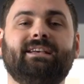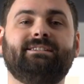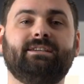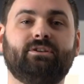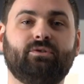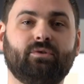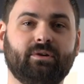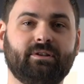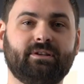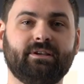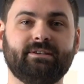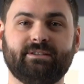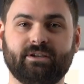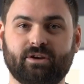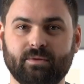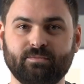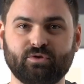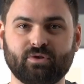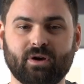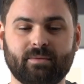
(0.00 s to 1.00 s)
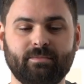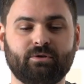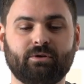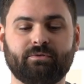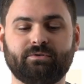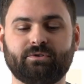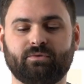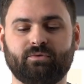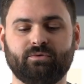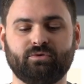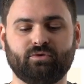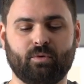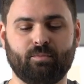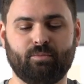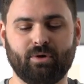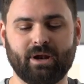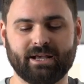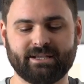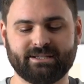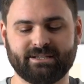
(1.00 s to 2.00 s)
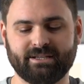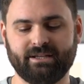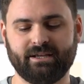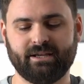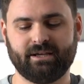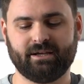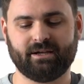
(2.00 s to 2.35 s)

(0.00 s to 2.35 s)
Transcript: sécurité c'est comme sur la 1911, on peut l'accéder